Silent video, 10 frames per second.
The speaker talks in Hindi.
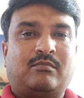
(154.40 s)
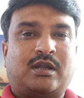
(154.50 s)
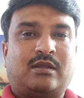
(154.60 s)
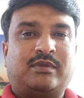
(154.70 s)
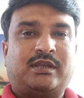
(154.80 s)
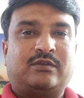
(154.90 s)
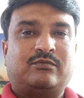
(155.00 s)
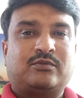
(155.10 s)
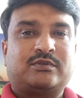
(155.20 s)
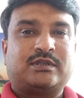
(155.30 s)
बट अभी
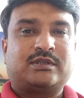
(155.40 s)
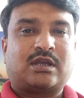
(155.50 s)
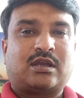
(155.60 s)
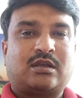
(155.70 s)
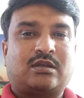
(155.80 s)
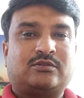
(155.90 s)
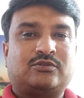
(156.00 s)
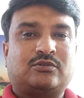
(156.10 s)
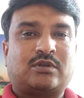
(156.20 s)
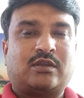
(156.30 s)
इन्फोसिस का जो